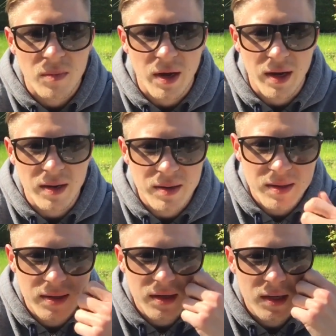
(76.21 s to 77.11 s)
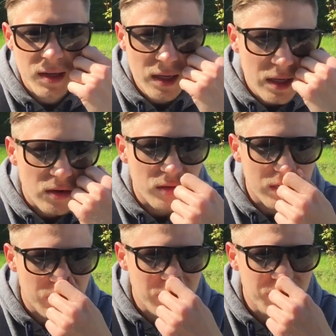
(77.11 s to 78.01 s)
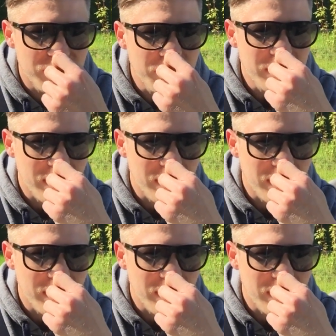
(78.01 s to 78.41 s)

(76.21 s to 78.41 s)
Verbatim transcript: Ja? Und ich will mich